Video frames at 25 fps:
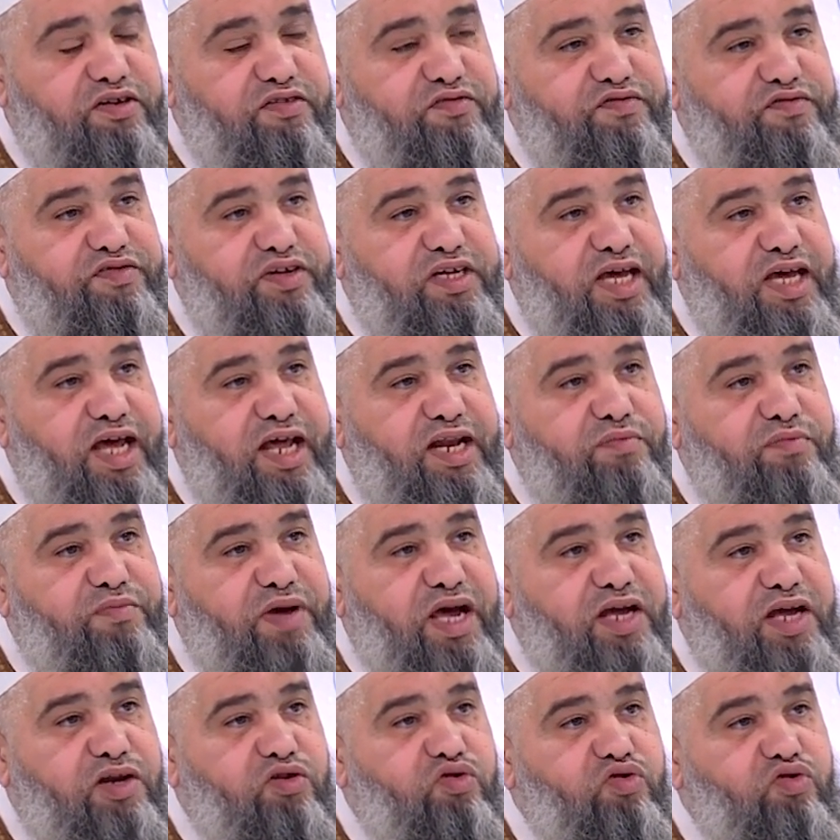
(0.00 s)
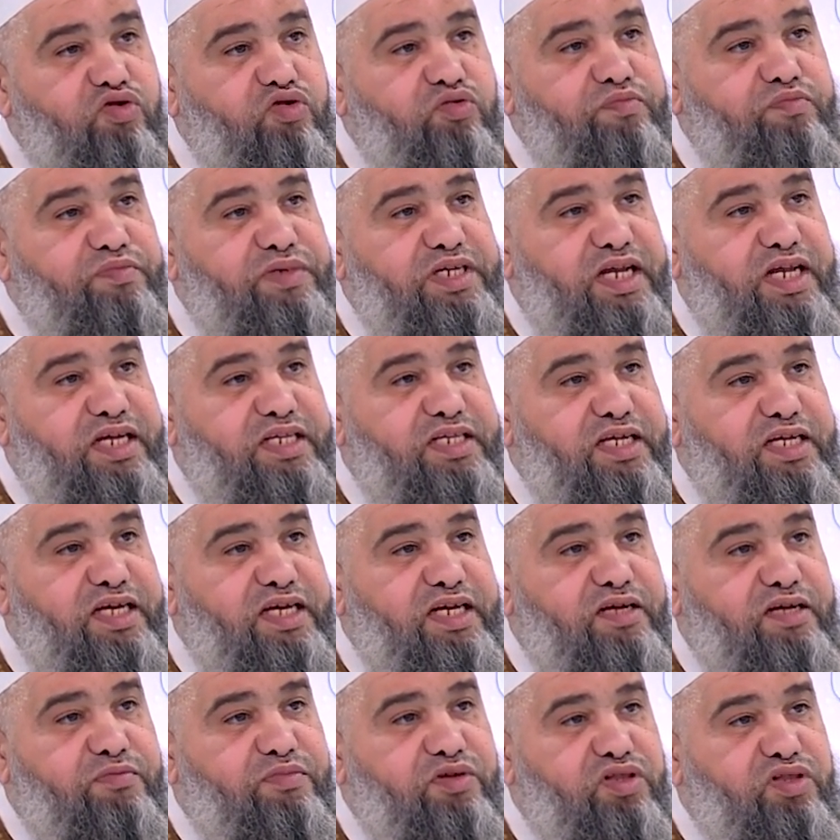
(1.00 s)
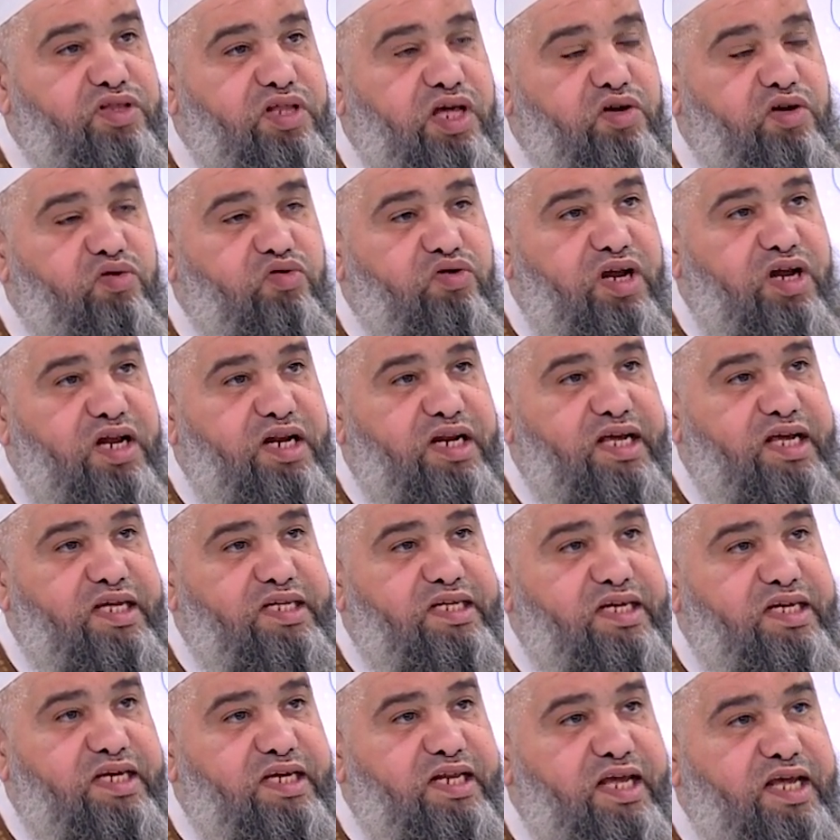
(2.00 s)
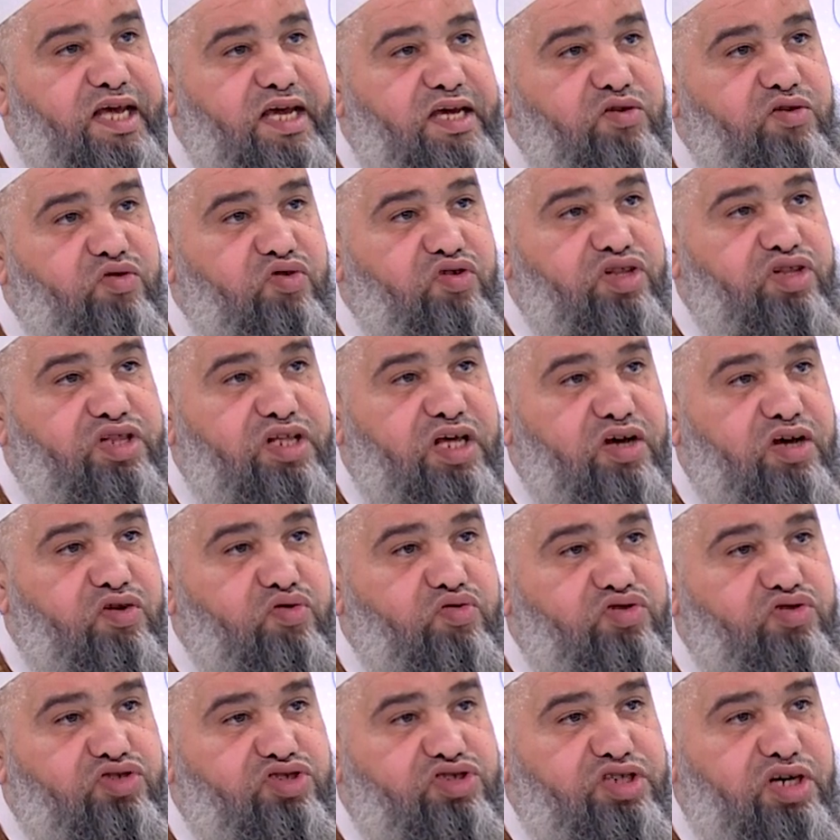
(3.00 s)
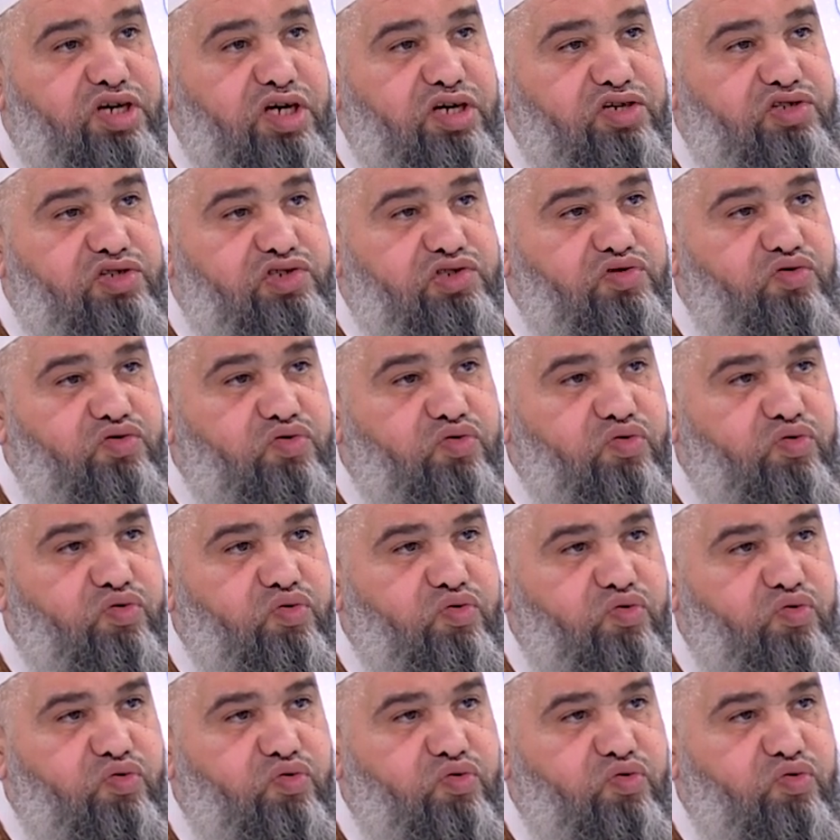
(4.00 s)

فيها المعلوم من الدين بالضرورة التي لا يعذر الشخص